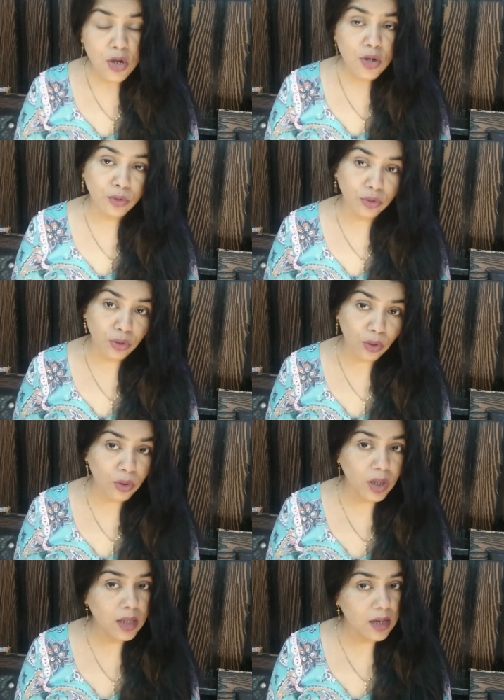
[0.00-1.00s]
कुछ लोगों
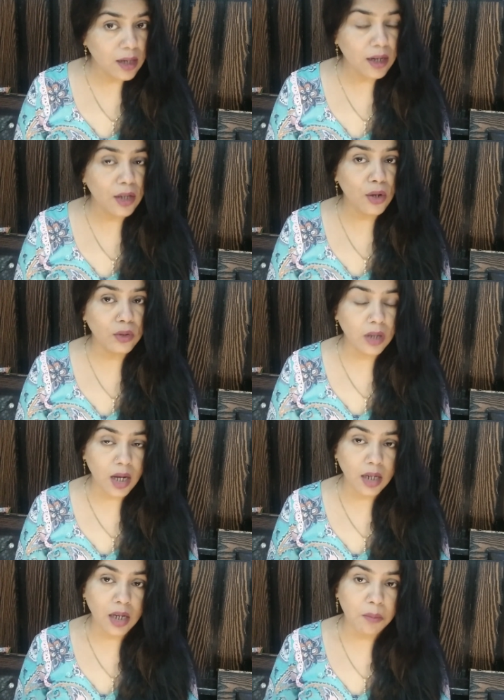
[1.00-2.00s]
का ये कहना होता
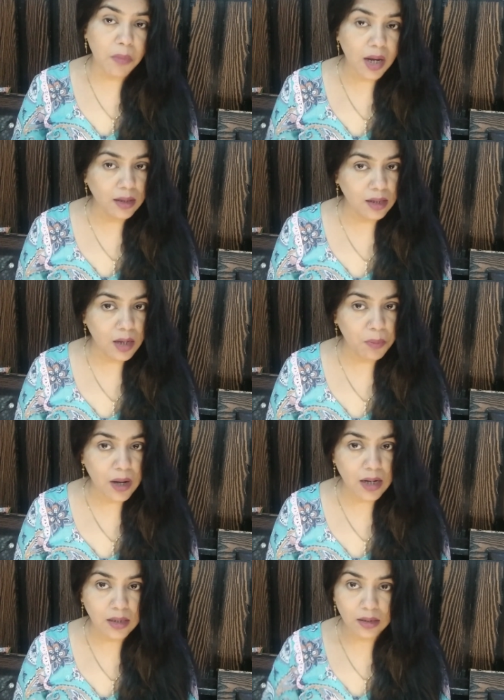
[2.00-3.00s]
है कि मेहंदी
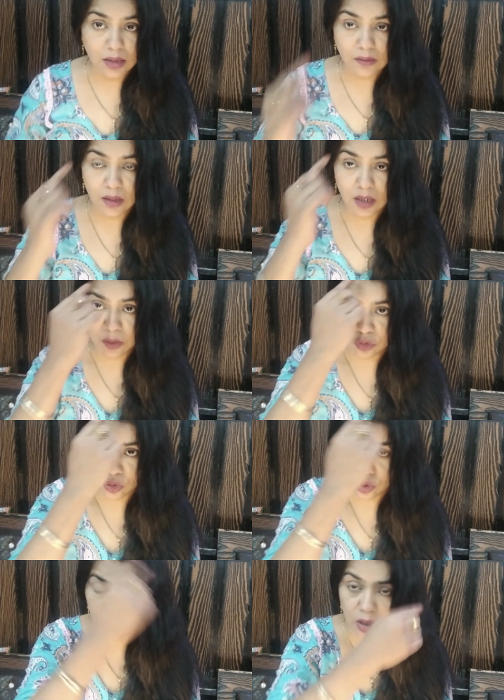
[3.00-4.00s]
अप्लाई करने से जो
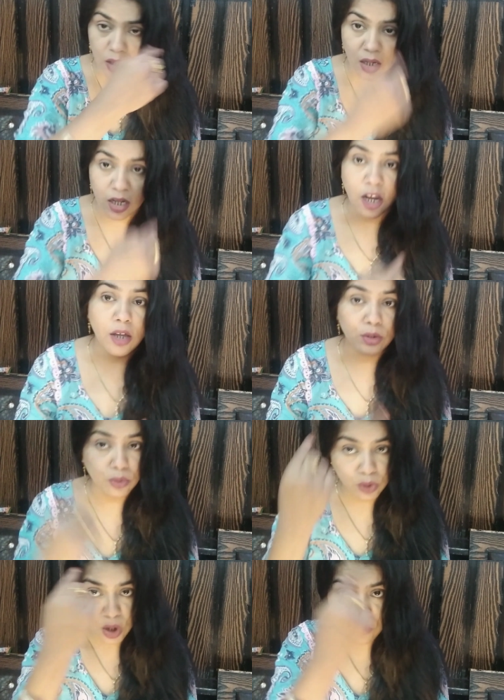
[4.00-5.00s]
करली हेयर
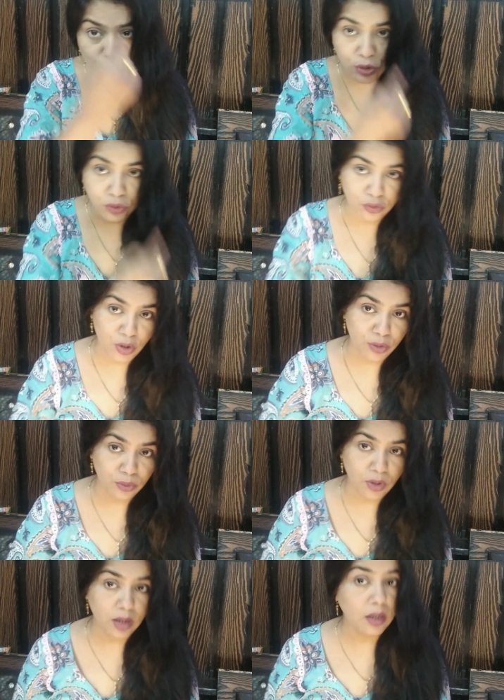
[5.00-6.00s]
होते हैं वो स्ट्रेट हो
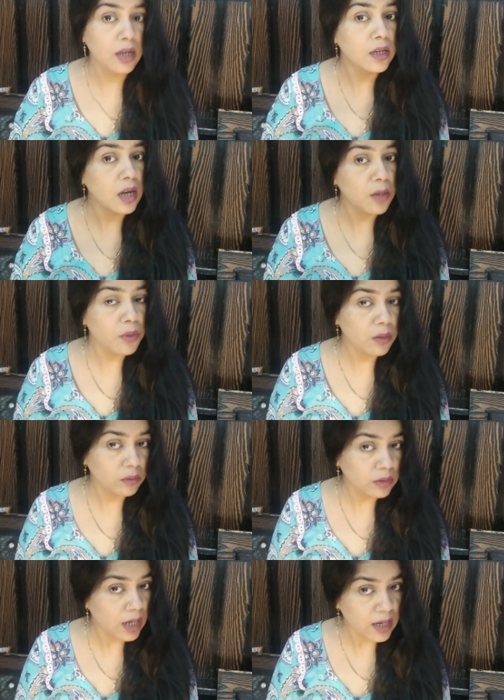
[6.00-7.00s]
जाते हैं ये भी
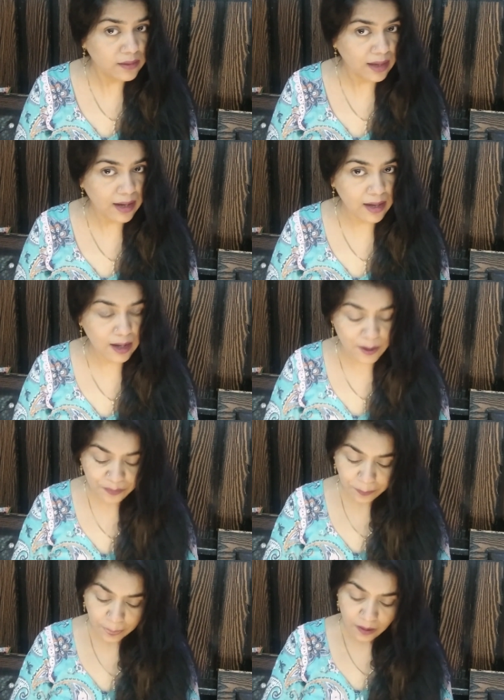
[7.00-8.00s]
नहीं सही है
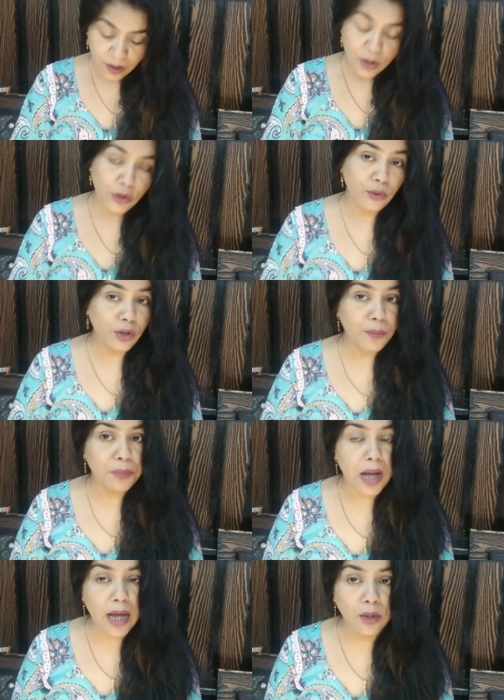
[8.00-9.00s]
क्योंकि
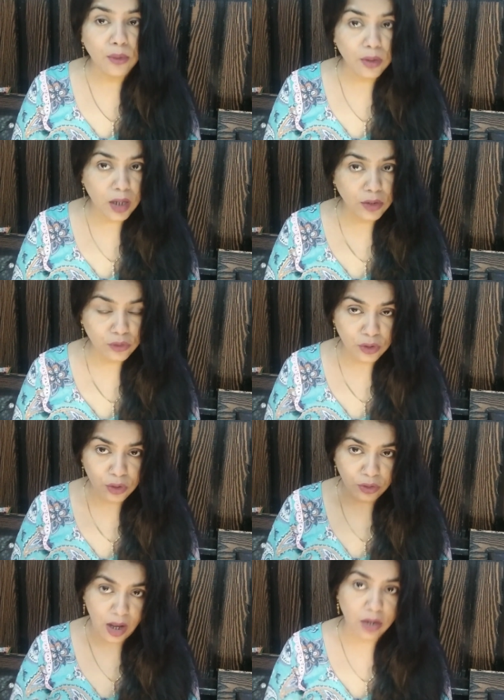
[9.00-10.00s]
बालों का जो
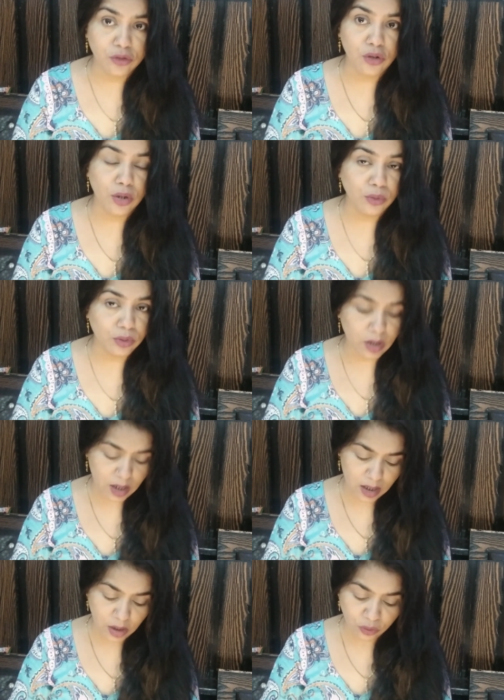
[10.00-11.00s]
टेक्सचर होता
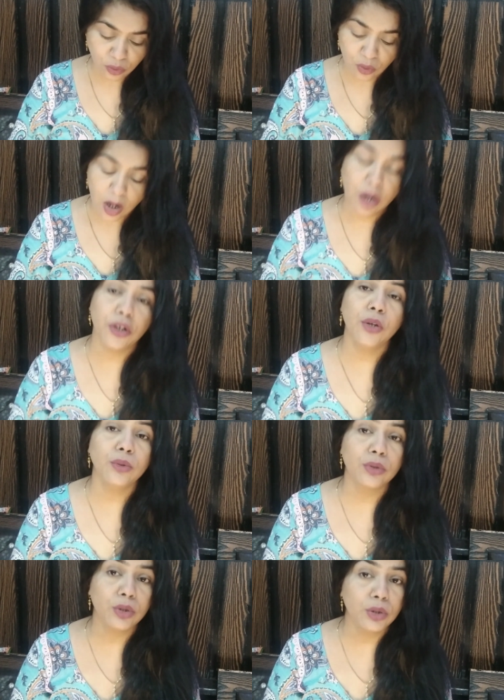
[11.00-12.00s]
है या जो क्वालिटी
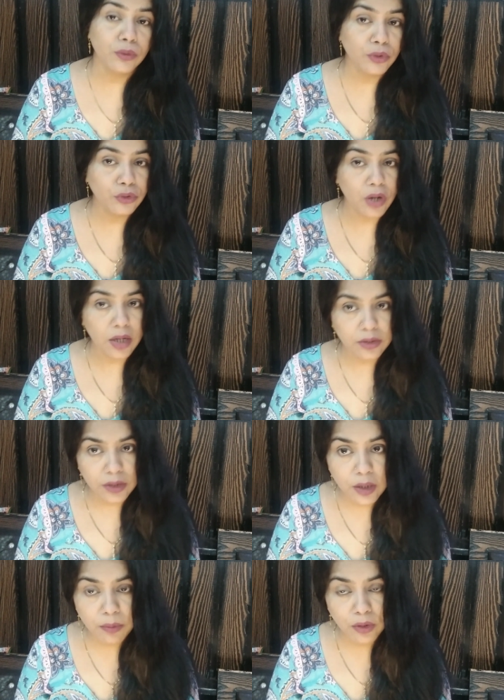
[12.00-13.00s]
होती है वो
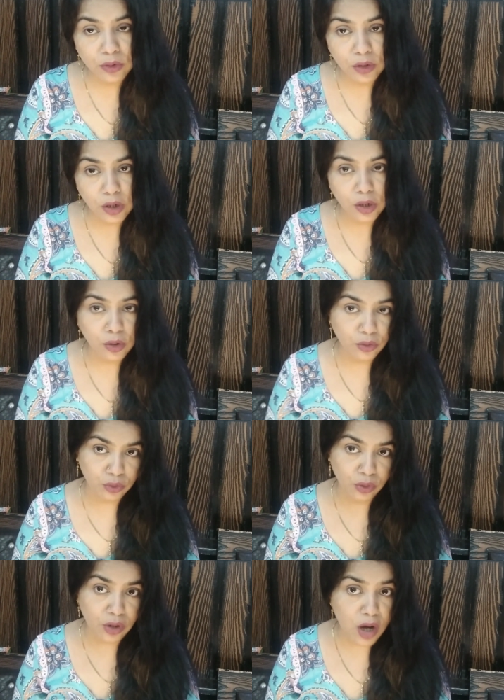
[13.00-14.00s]
जेनेटिक भी होती है और जो
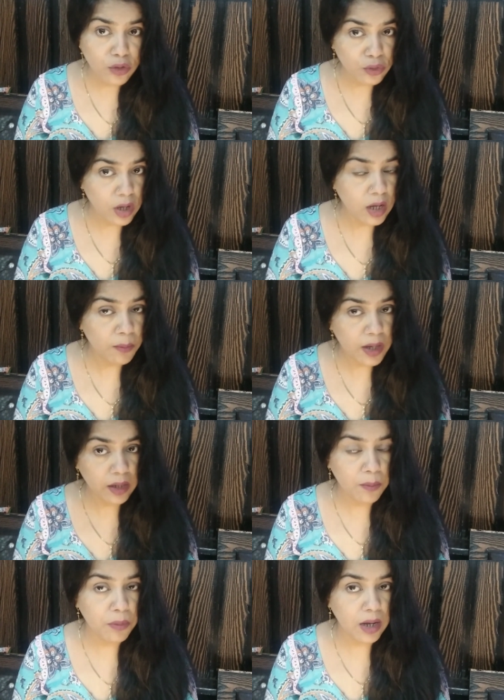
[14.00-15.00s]
नेचुरल हमारे
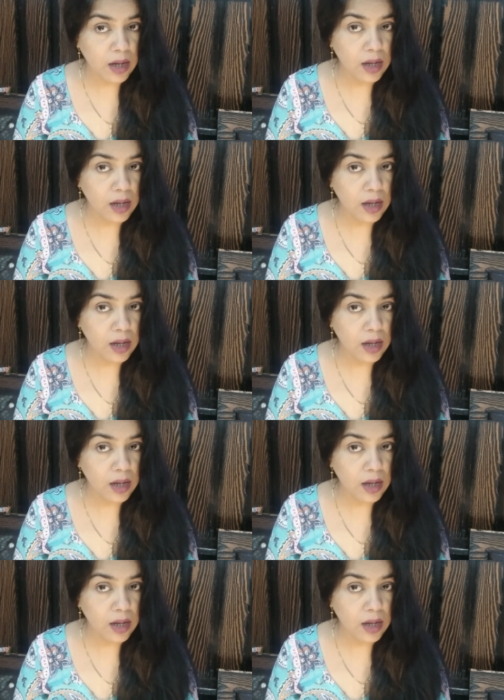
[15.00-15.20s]
बाल